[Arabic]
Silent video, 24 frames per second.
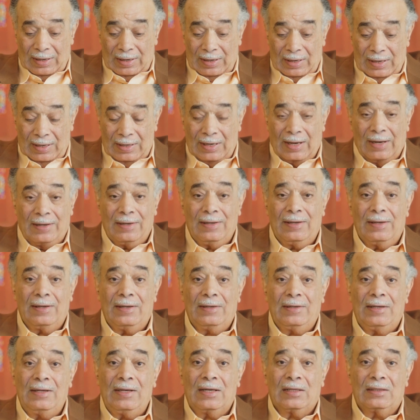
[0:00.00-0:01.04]
آه، يعني
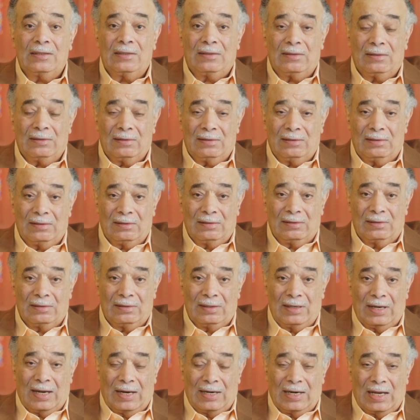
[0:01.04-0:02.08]
ديت آه،
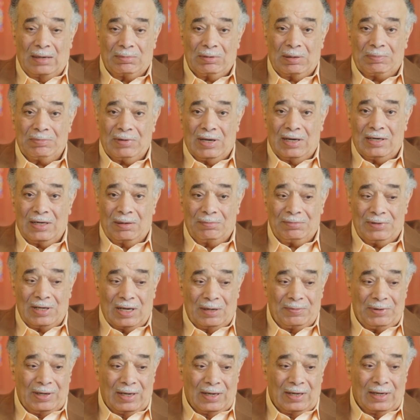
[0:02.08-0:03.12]
يعني أحببنا أن
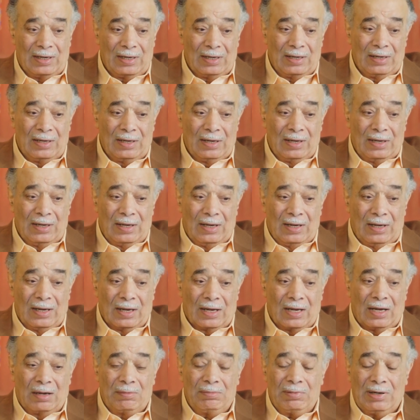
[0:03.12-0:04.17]
نبدأ بها
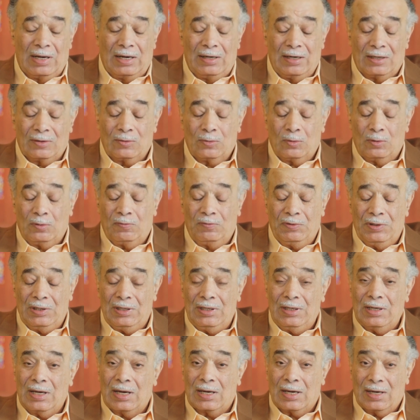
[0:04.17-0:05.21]
قبل أن ندخل في
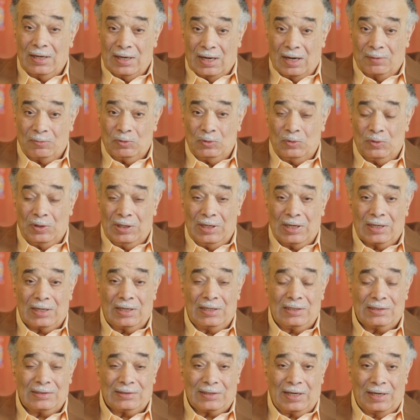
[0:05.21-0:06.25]
إياك نعبد وإياك
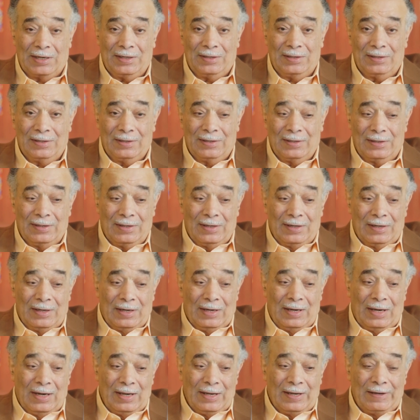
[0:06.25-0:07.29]
نستعين
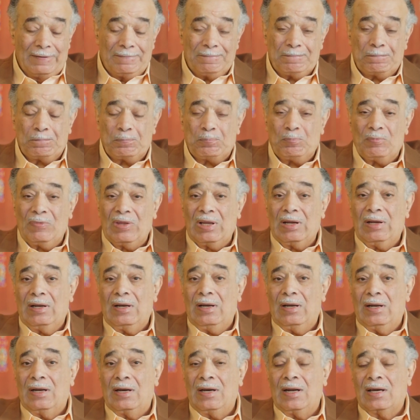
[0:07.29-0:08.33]
ليه؟
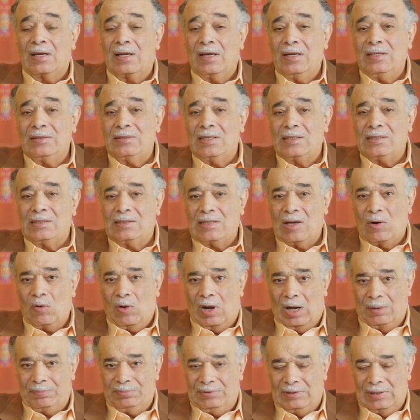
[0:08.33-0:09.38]
لأنك إذا
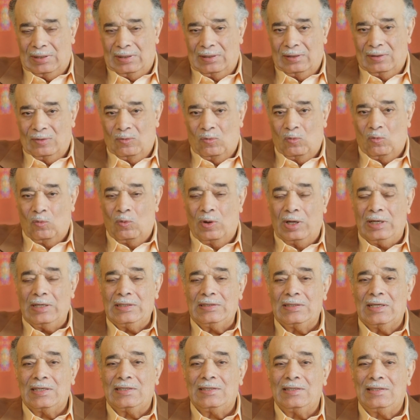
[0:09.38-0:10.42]
استوعبت
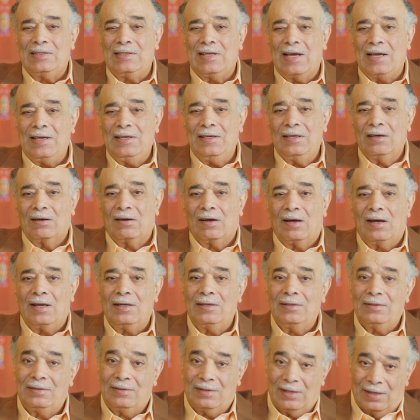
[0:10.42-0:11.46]
وإذا
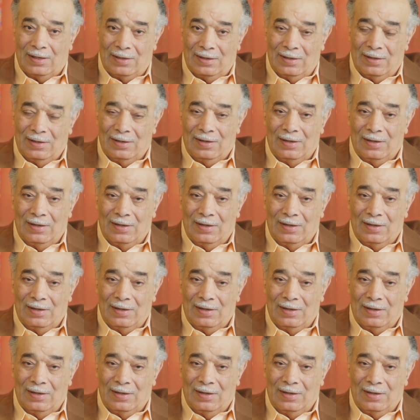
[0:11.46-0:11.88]
استيقنت